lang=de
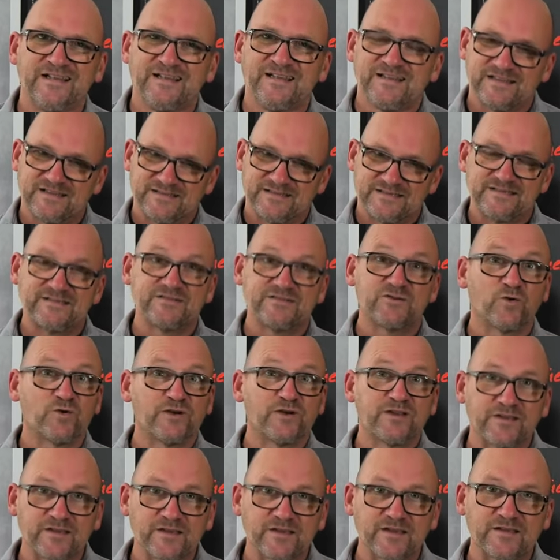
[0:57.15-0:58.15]
Das ist so
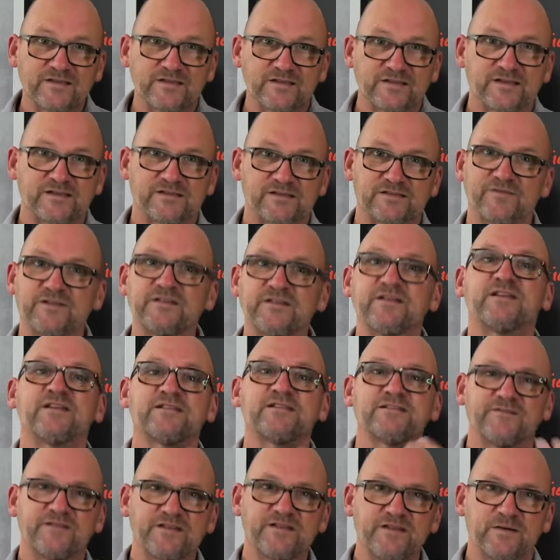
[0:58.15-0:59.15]
nicht richtig. Also wenn dir
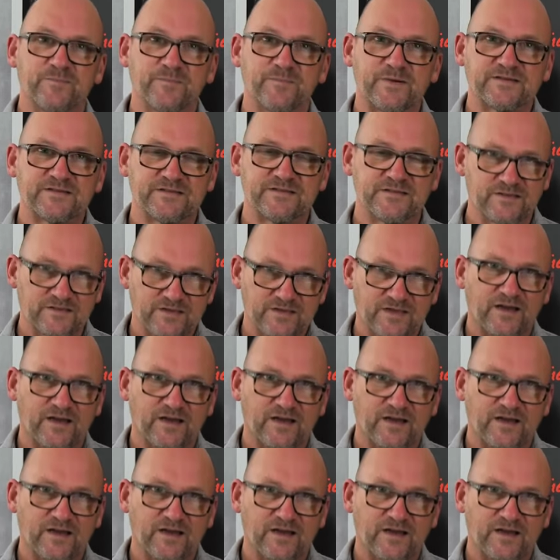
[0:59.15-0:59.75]
das wieder passiert,